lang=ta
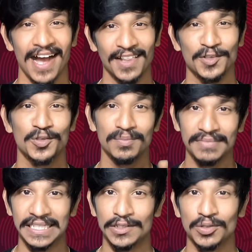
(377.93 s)
அதுக்கும்
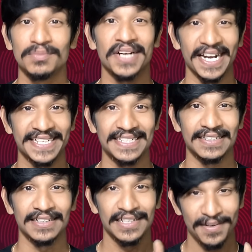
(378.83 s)
இதுக்கும் கனெக்ஷன்
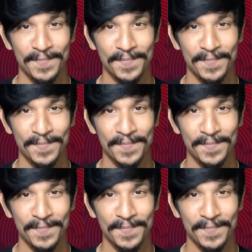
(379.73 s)
இருக்குது